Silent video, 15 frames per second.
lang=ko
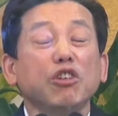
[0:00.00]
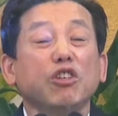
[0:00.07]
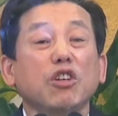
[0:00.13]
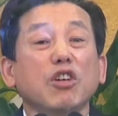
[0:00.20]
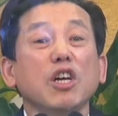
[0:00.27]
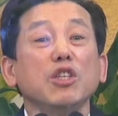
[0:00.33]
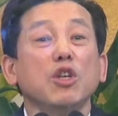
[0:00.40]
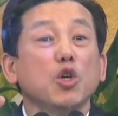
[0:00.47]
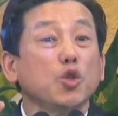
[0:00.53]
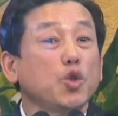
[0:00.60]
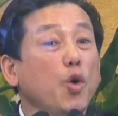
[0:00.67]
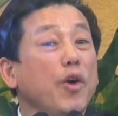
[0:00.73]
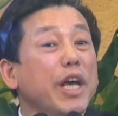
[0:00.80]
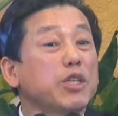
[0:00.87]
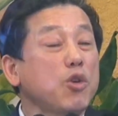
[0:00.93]
그런
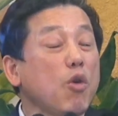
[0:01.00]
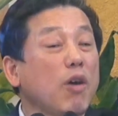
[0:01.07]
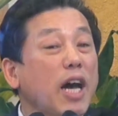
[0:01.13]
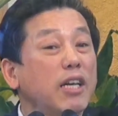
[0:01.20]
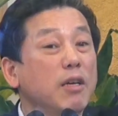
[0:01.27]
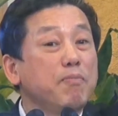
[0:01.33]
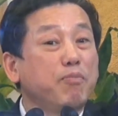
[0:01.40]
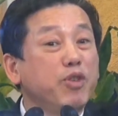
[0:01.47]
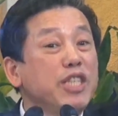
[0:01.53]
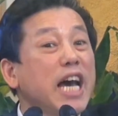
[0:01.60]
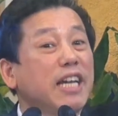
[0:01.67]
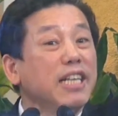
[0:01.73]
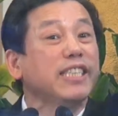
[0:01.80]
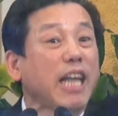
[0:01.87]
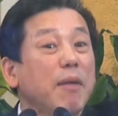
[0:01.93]
쪽에 속하는
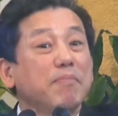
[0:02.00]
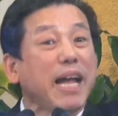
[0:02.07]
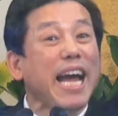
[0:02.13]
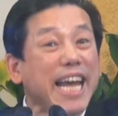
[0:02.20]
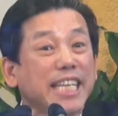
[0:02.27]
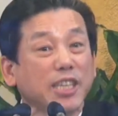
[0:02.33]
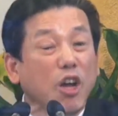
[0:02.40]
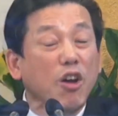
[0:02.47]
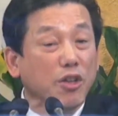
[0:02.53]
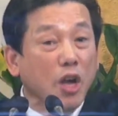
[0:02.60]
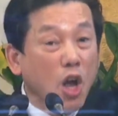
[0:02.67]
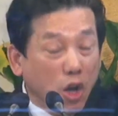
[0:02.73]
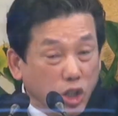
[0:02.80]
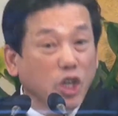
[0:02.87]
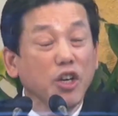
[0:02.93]
분야를 담당했던
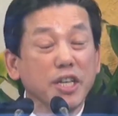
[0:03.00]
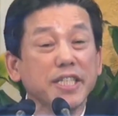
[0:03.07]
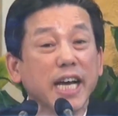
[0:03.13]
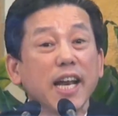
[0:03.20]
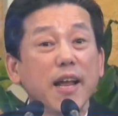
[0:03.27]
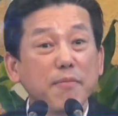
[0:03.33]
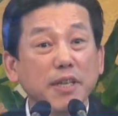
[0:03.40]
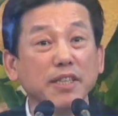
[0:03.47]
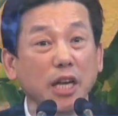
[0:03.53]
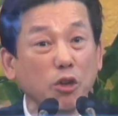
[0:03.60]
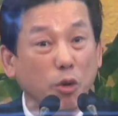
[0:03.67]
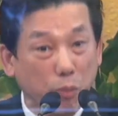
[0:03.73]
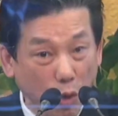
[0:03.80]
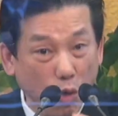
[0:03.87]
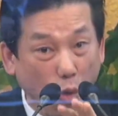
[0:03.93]
그런 사람인데도
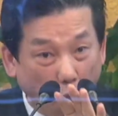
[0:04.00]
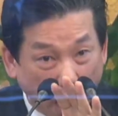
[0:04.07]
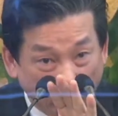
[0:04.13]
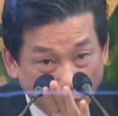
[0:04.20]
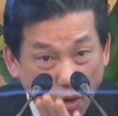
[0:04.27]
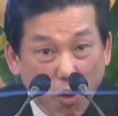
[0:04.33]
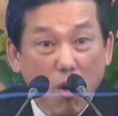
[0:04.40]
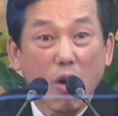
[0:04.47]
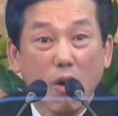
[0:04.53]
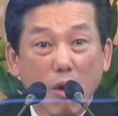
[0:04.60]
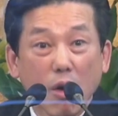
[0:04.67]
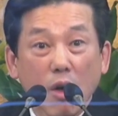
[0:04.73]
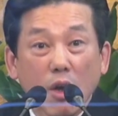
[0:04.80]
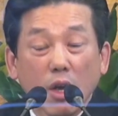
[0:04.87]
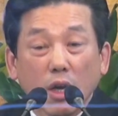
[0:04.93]
불구하고
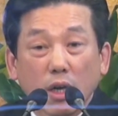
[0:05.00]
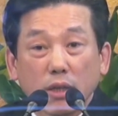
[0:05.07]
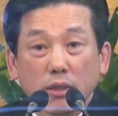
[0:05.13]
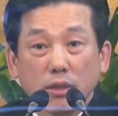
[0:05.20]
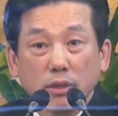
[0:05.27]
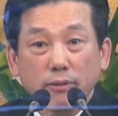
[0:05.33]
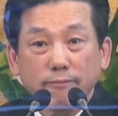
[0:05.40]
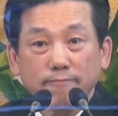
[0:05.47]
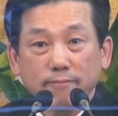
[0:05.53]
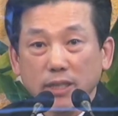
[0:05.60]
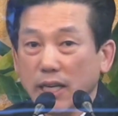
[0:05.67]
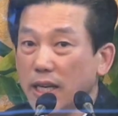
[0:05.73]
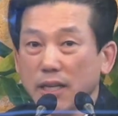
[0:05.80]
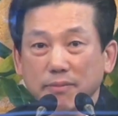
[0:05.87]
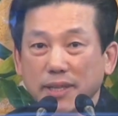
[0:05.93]

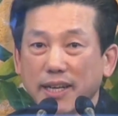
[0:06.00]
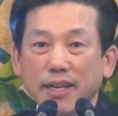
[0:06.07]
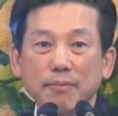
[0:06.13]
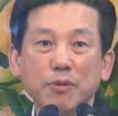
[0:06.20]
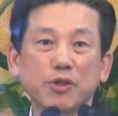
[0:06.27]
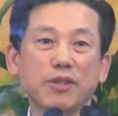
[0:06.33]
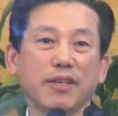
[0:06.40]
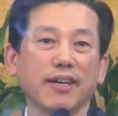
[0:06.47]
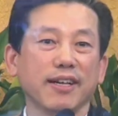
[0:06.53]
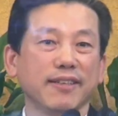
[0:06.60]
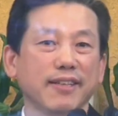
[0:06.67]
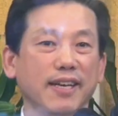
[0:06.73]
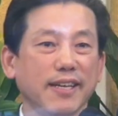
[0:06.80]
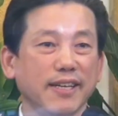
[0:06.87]
하나님 나라에 못 들어간다.